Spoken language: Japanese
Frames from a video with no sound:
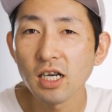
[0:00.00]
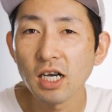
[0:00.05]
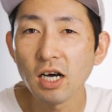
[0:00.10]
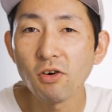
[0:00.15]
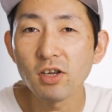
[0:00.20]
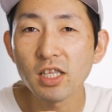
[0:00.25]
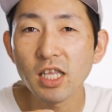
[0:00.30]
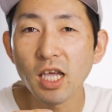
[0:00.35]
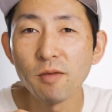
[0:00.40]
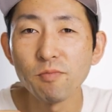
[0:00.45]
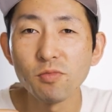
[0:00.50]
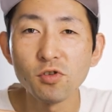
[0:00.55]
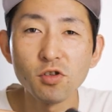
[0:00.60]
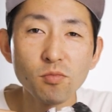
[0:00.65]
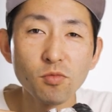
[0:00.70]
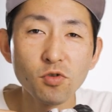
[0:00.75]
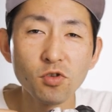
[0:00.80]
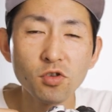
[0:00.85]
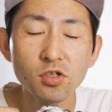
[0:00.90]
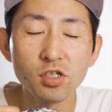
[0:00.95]
革タイプ
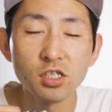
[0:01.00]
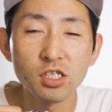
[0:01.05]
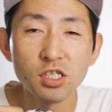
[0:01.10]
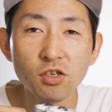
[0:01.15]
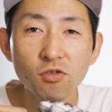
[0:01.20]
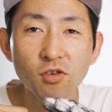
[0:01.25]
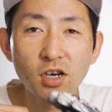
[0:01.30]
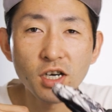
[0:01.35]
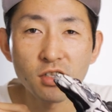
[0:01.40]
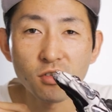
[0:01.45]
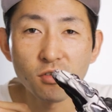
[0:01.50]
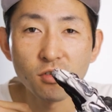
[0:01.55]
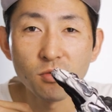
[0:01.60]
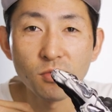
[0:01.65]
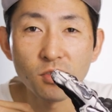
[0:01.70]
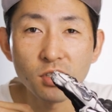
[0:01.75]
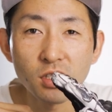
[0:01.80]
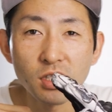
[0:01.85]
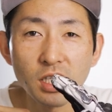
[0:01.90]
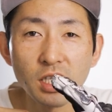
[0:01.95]
のものにしようかと
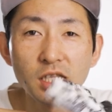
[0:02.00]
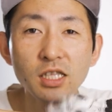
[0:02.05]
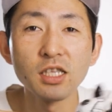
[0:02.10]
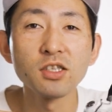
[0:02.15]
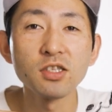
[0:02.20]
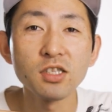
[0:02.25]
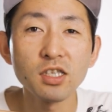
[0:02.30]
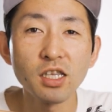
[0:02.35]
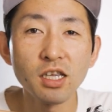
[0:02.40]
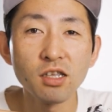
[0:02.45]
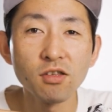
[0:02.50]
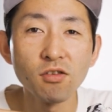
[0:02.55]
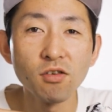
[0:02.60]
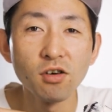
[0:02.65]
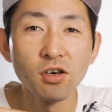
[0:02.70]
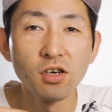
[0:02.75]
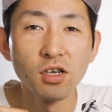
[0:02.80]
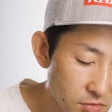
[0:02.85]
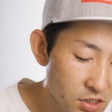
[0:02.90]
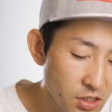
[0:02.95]
思ったんですけ
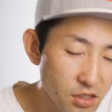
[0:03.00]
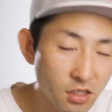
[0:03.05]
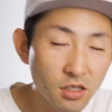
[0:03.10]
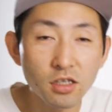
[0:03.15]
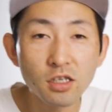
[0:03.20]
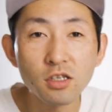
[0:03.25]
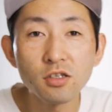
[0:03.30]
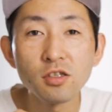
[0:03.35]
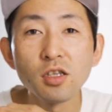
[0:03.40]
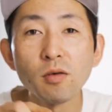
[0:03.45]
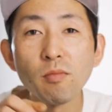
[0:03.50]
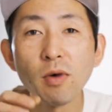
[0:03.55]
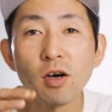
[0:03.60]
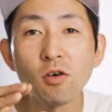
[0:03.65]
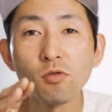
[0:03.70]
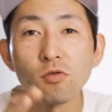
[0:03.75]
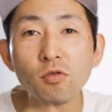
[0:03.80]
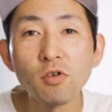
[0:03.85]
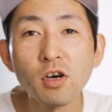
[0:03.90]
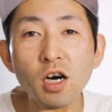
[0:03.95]
ど、ただですね、まあ
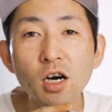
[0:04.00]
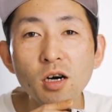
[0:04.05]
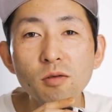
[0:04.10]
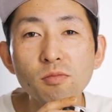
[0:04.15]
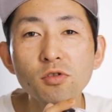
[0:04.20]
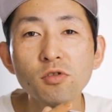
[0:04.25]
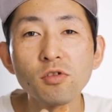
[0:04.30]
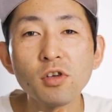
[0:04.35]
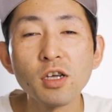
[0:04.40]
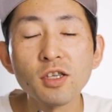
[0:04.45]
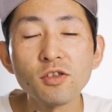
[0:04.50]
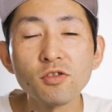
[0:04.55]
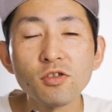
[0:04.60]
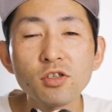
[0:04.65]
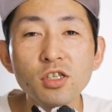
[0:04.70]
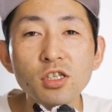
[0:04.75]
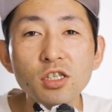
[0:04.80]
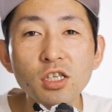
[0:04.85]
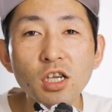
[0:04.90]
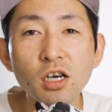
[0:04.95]
このカーボンのやつ
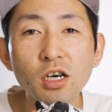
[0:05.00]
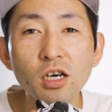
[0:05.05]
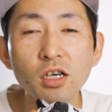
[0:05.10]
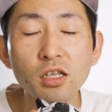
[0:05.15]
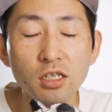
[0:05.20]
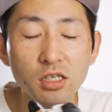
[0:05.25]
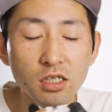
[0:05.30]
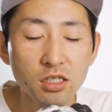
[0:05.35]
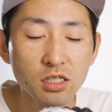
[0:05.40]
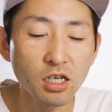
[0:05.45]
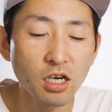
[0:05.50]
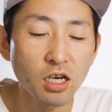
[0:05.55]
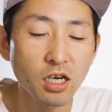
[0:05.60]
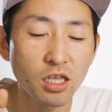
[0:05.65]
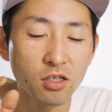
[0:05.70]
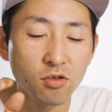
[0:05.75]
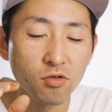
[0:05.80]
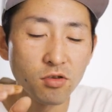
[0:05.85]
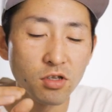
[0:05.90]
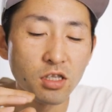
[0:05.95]
にしたか、したか
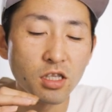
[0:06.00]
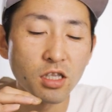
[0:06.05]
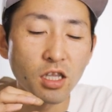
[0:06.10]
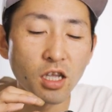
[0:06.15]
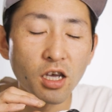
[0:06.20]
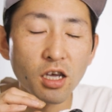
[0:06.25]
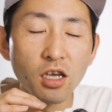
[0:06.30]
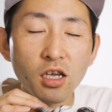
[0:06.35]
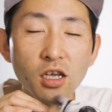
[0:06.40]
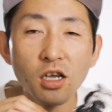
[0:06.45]
らといって、